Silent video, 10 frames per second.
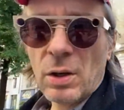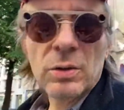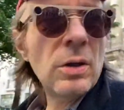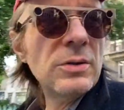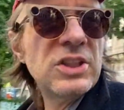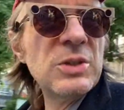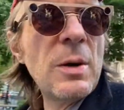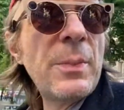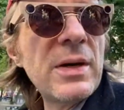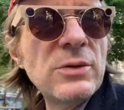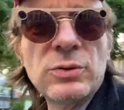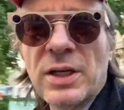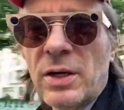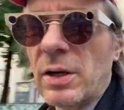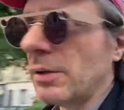Euh, Guillaume en parlait tout
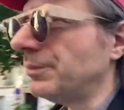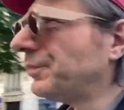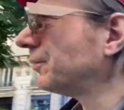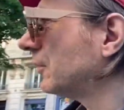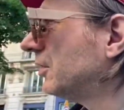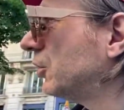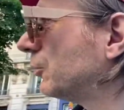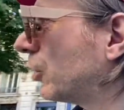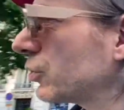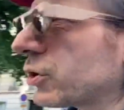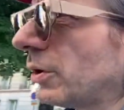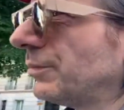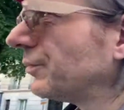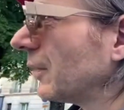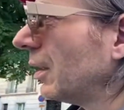à l'heure, Guillaume Tranchant.
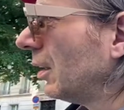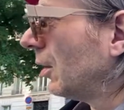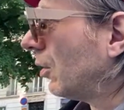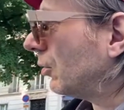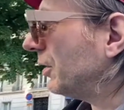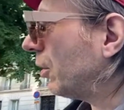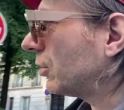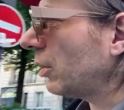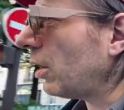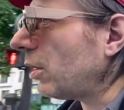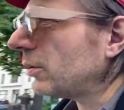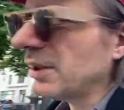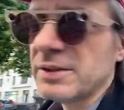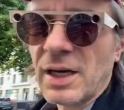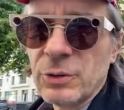On est encore en
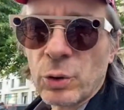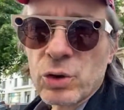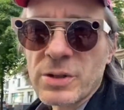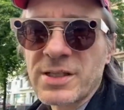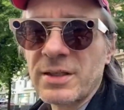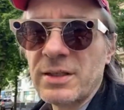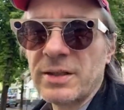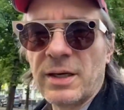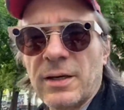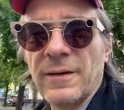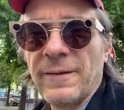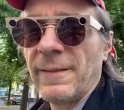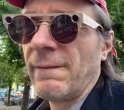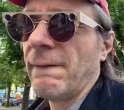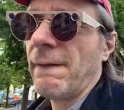état d'urgence sanitaire.
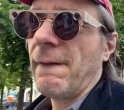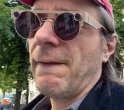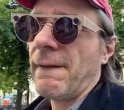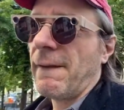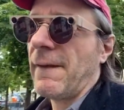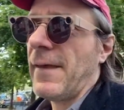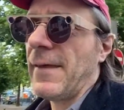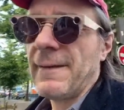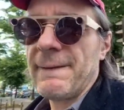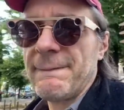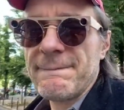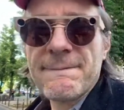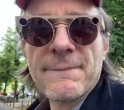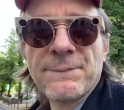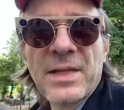Et
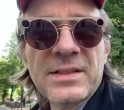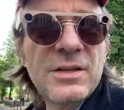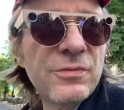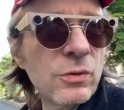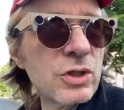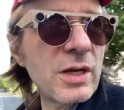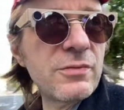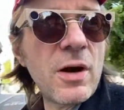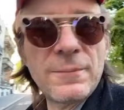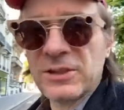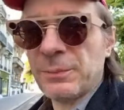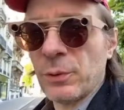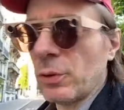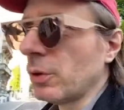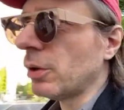peut-être qu'il faut que j'aille voir un petit
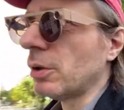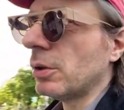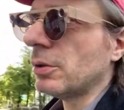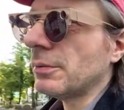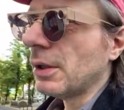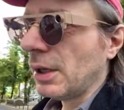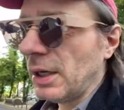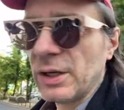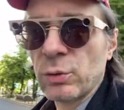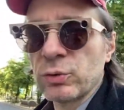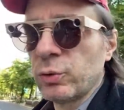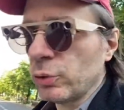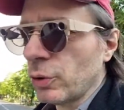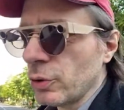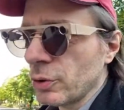peu euh, les
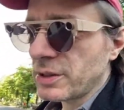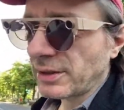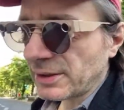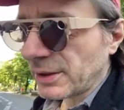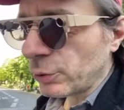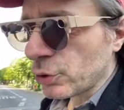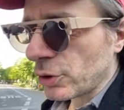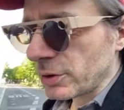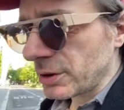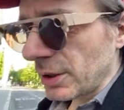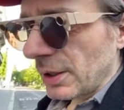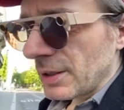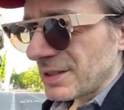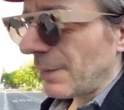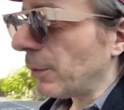contours de cet état d'urgence.
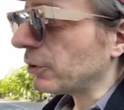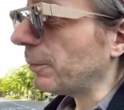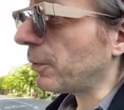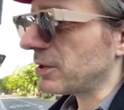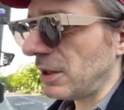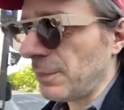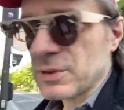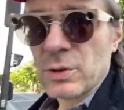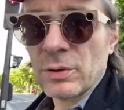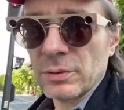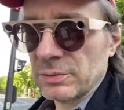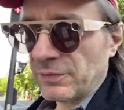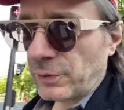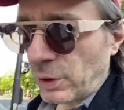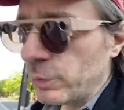C'est important de penser, parce que des
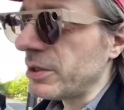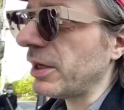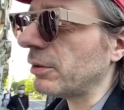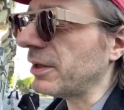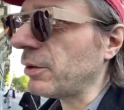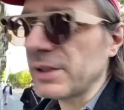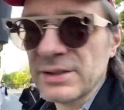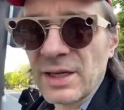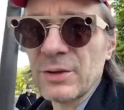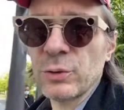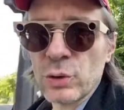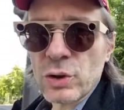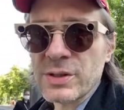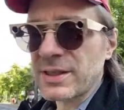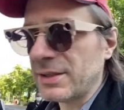fois on l'a oublié, on est en état
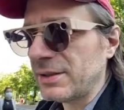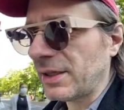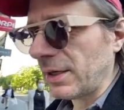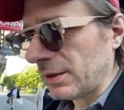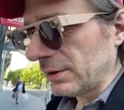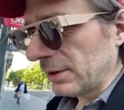d'urgence sanitaire.